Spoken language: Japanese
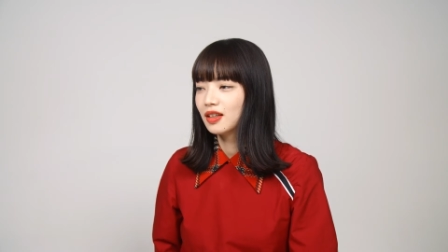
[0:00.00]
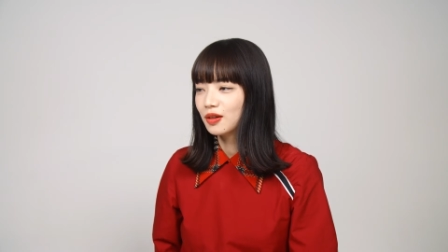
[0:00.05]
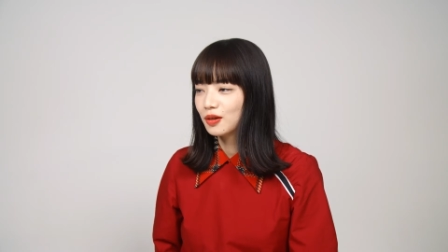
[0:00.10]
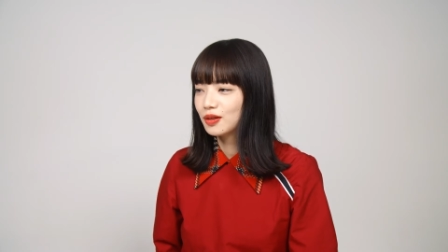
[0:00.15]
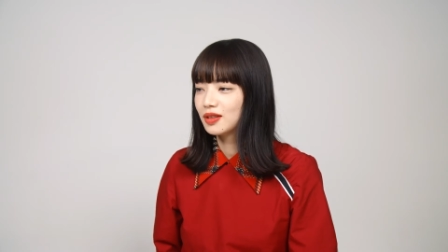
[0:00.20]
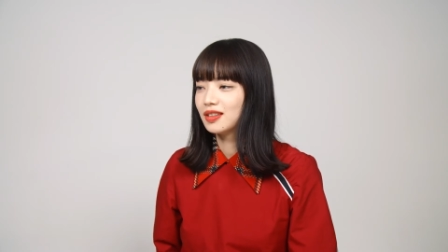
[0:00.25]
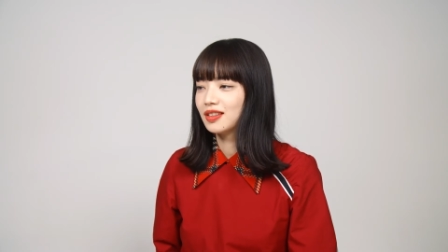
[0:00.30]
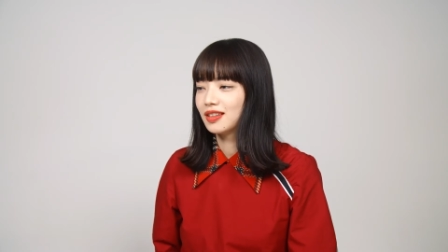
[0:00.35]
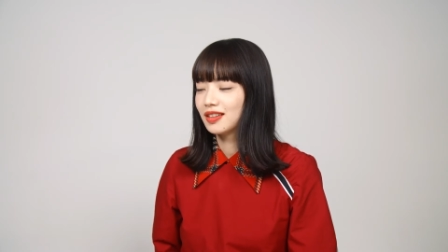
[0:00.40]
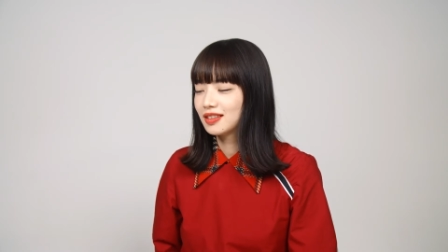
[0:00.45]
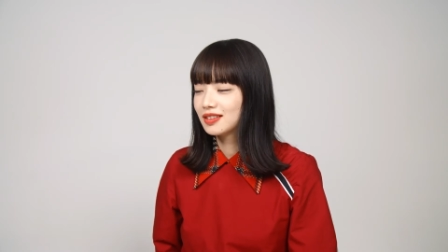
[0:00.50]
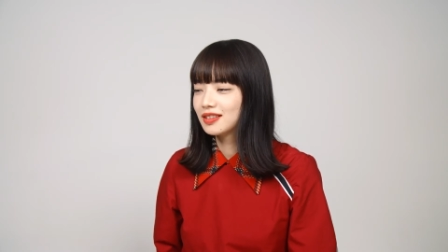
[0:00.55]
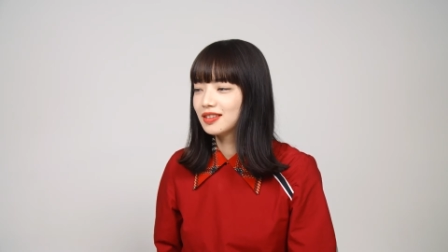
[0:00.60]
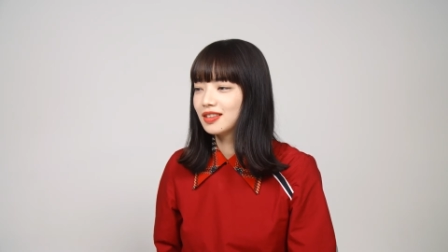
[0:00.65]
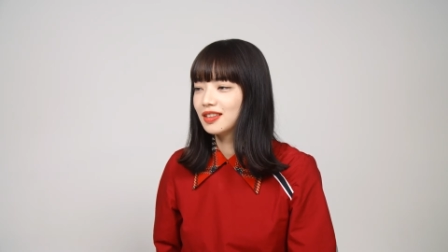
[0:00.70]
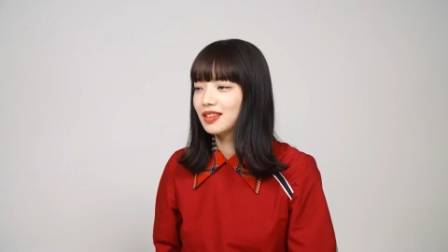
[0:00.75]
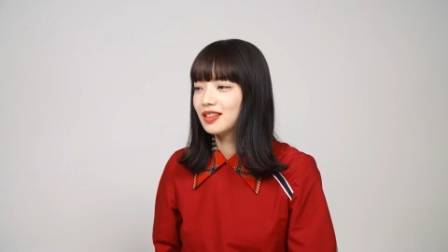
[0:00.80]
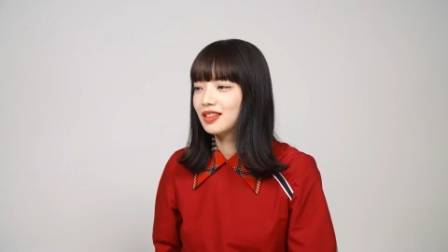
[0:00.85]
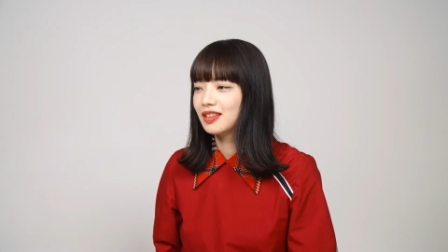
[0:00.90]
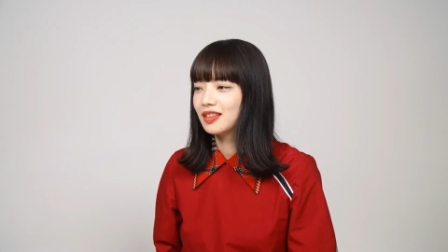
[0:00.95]
よしなんか
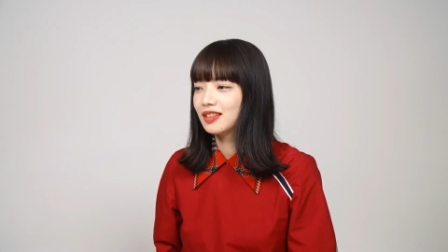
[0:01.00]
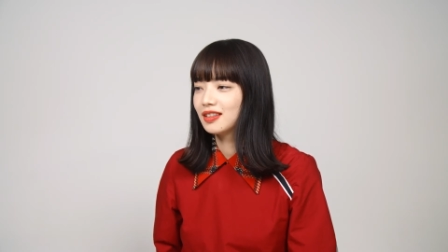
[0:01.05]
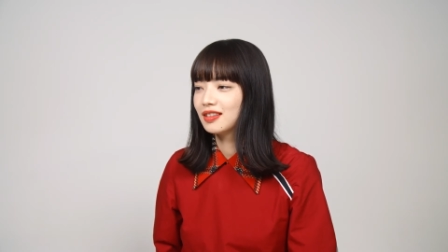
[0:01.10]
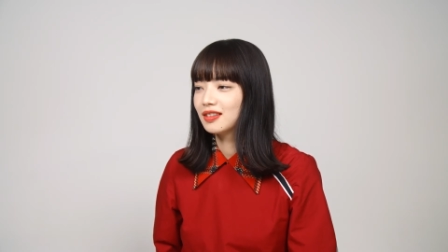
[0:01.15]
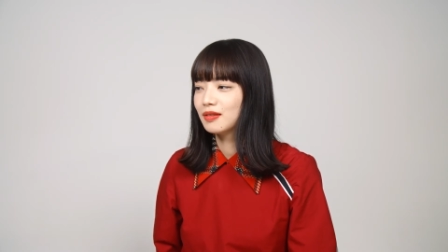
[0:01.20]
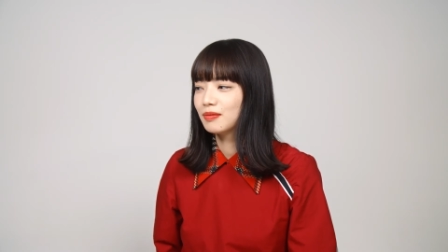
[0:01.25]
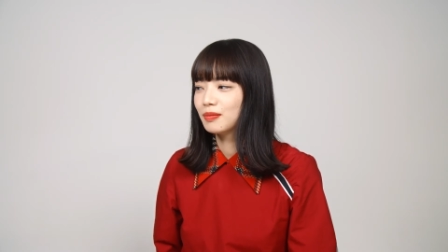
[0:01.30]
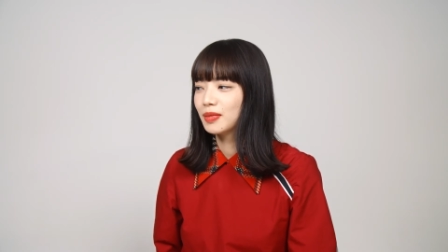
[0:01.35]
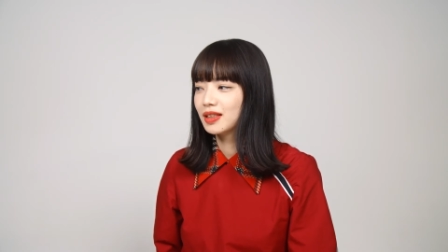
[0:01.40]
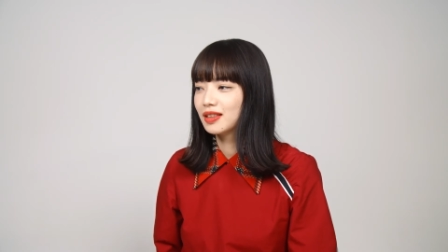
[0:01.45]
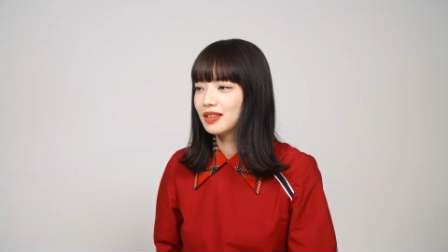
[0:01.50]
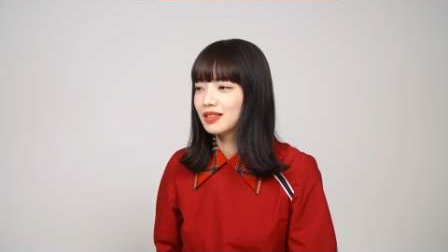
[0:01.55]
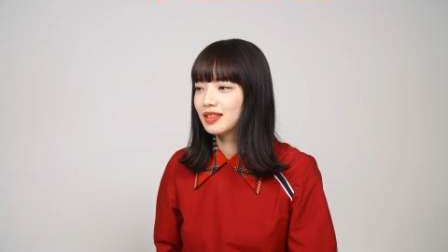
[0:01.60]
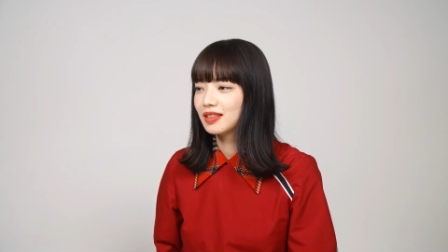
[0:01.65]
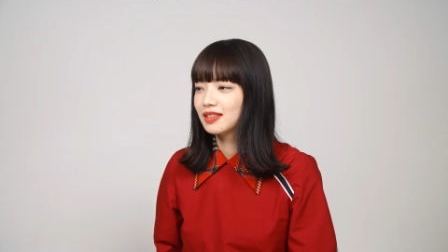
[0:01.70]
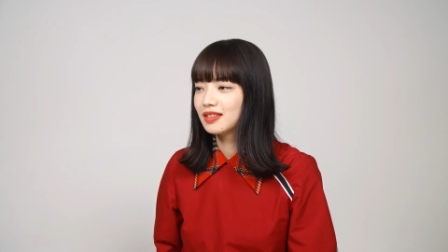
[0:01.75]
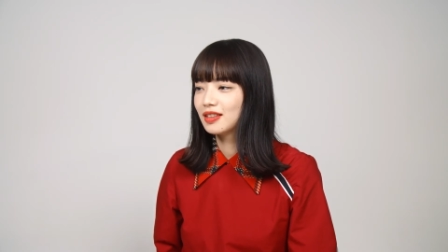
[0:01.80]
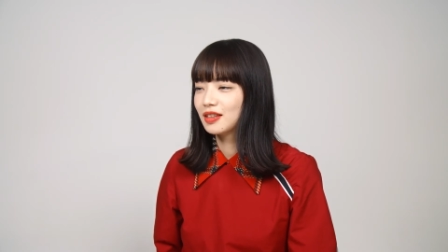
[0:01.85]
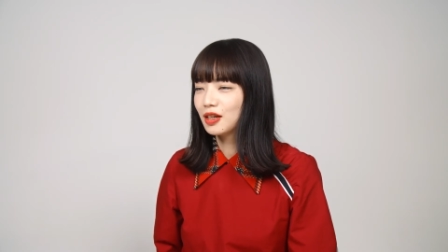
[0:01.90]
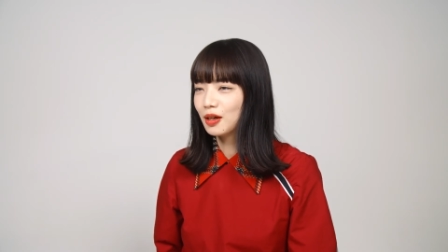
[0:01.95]
次また
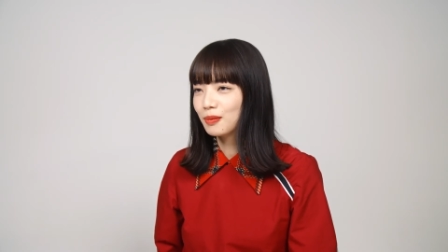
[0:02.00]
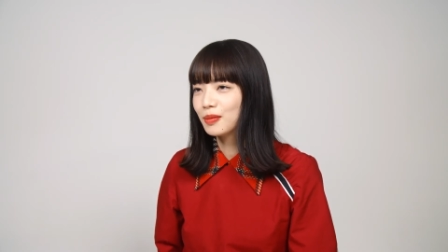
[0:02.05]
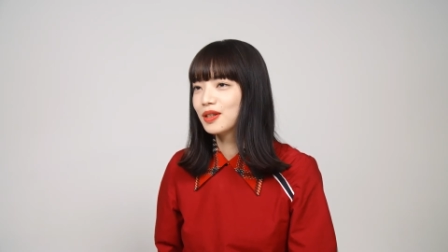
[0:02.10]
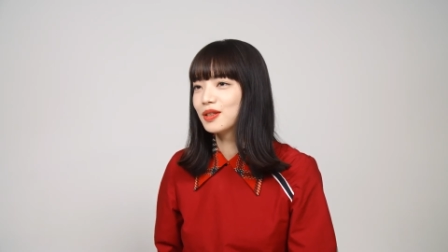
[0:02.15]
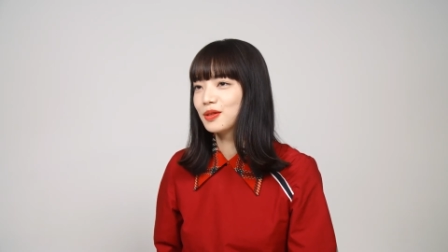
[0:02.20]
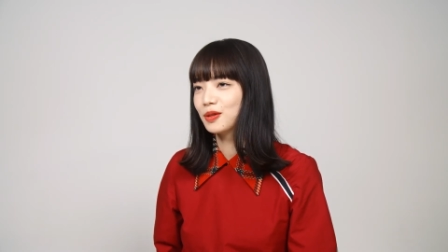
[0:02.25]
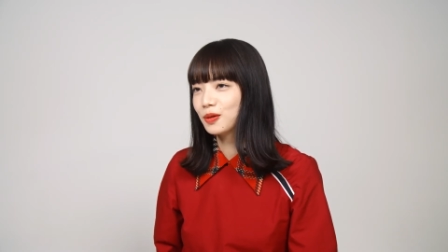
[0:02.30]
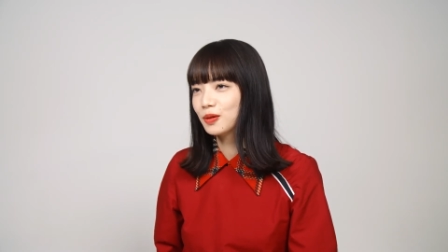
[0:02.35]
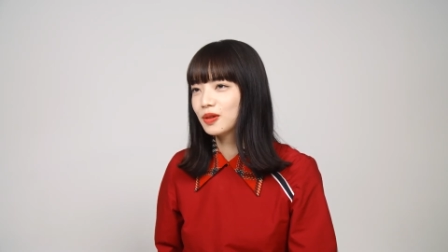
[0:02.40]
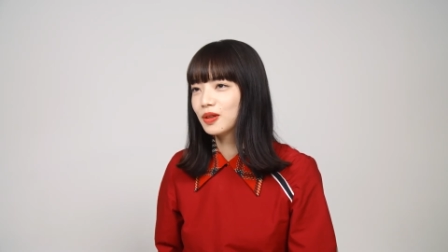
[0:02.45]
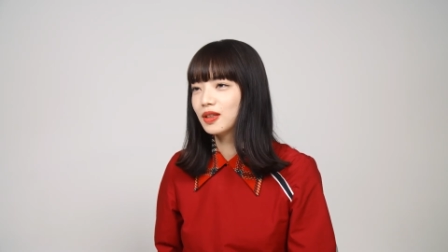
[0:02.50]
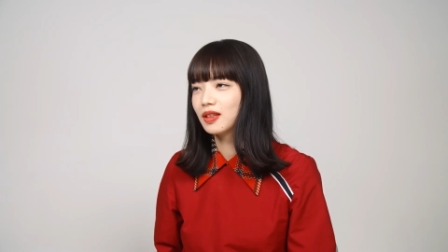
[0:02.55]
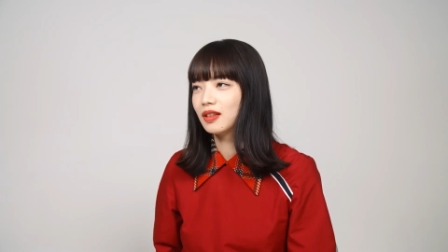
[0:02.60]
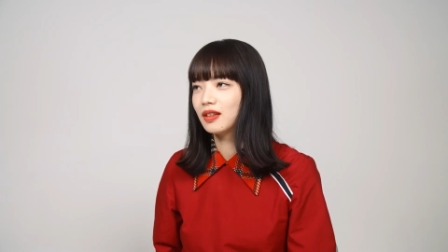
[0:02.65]
撮影頑張るぞっ